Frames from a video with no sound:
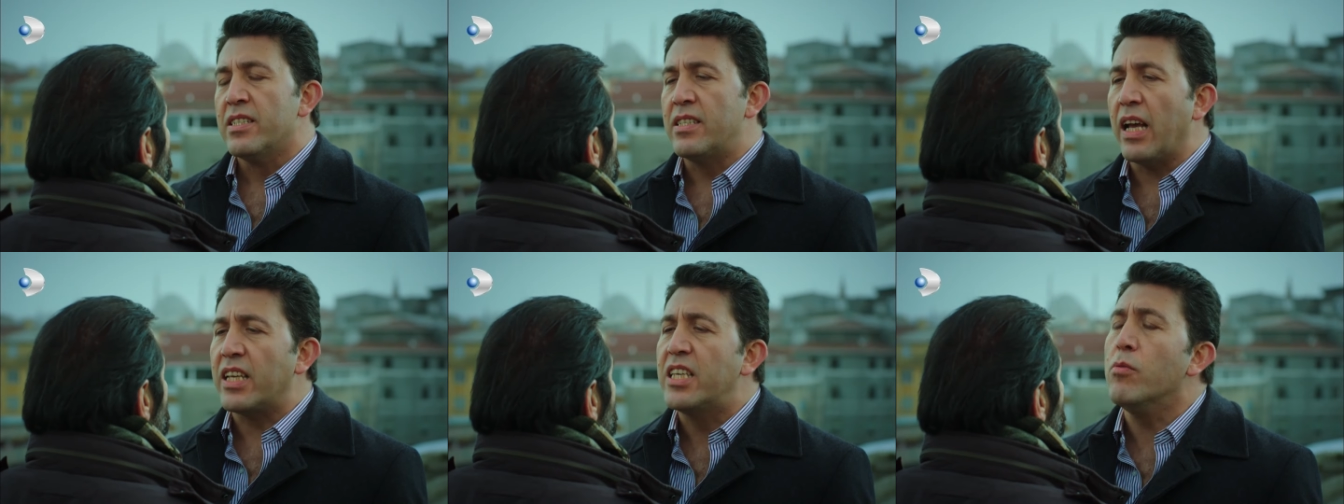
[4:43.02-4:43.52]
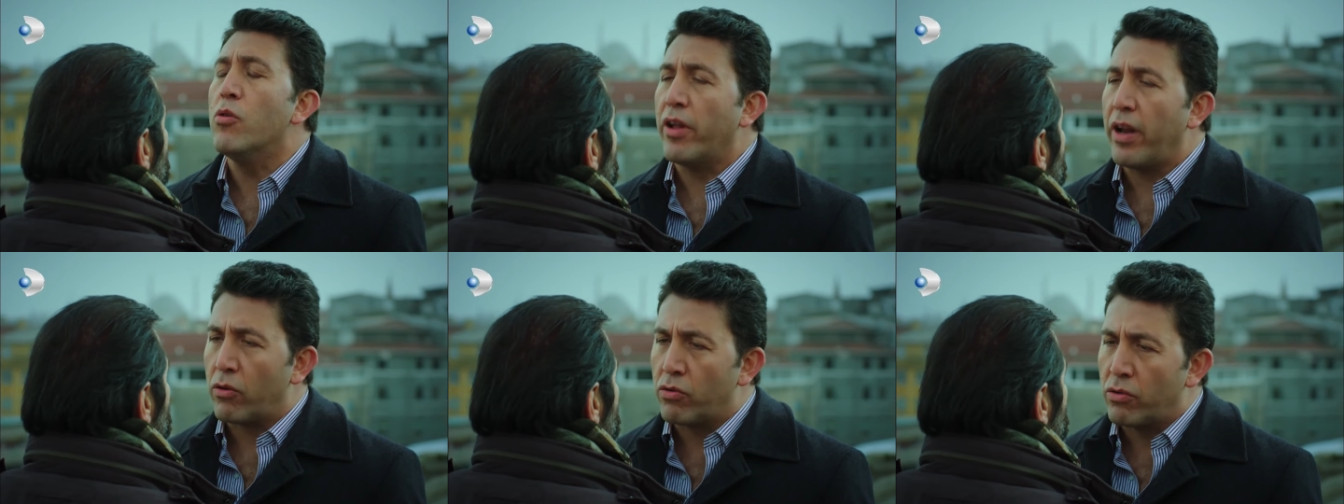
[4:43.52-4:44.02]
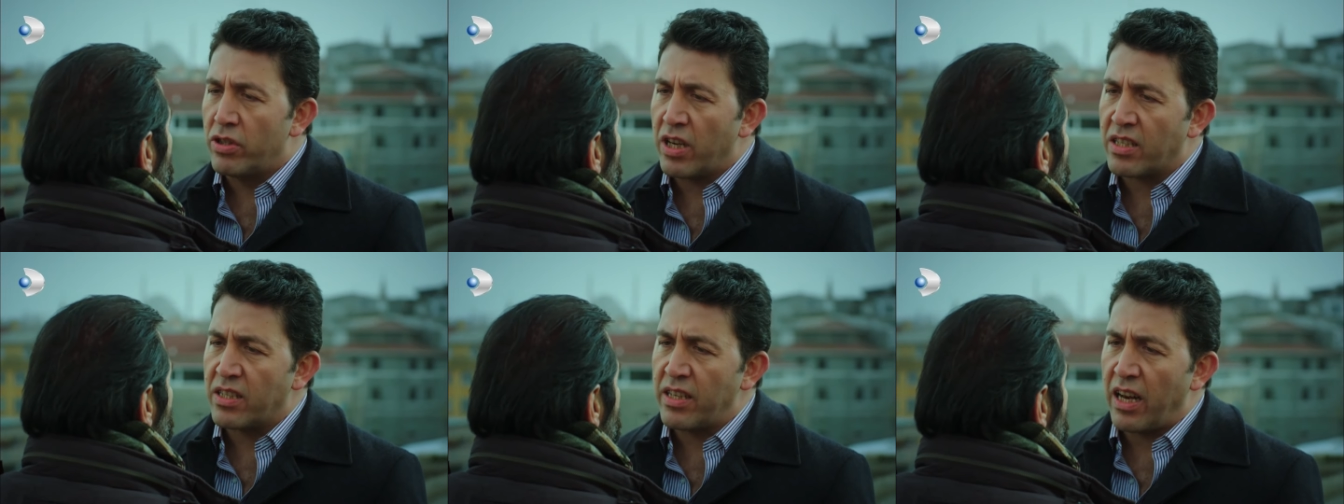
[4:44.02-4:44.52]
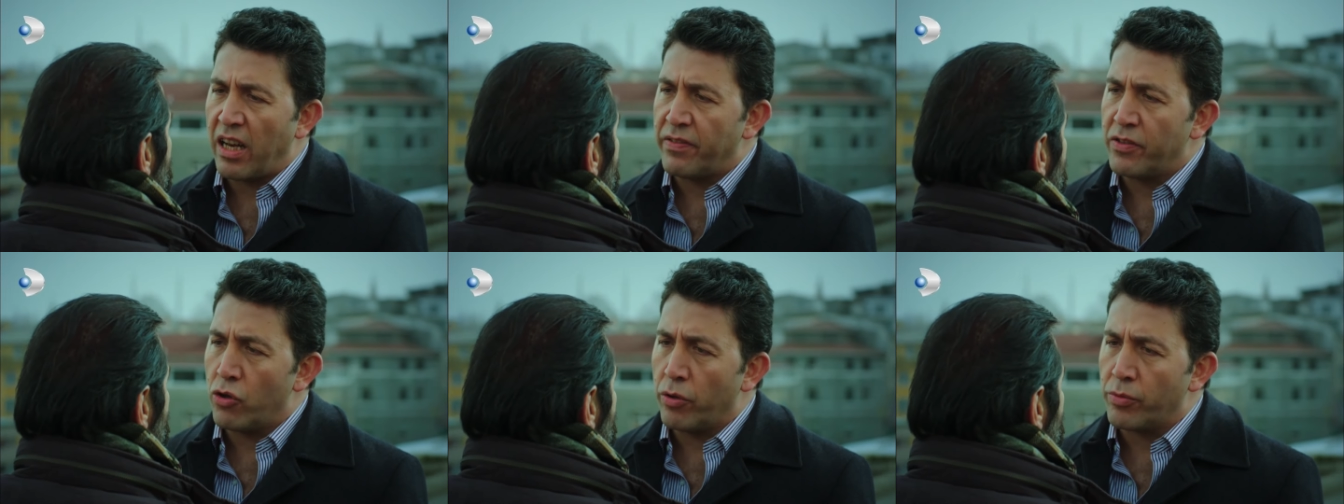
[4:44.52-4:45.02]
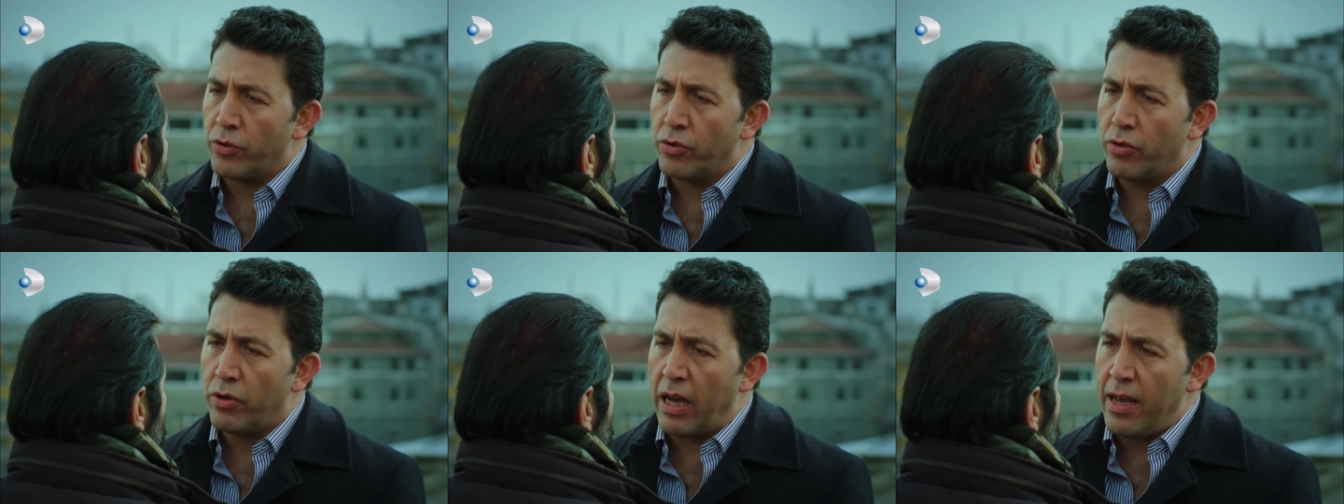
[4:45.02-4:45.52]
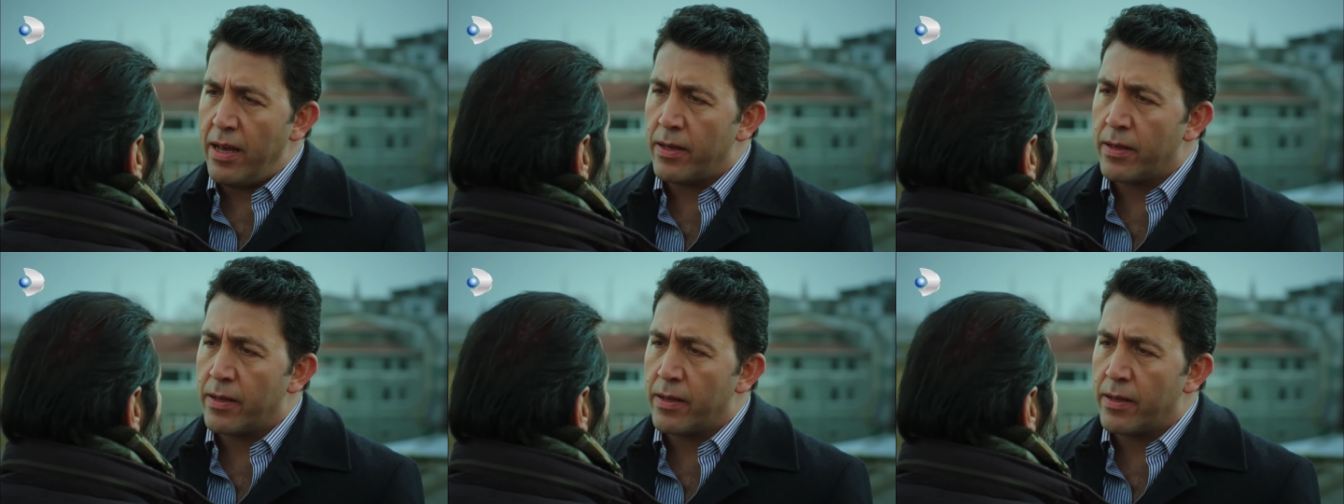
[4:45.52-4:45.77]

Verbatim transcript: Sen kim olarak kutlayacaksın lan Elif'in doğum gününü? Ha?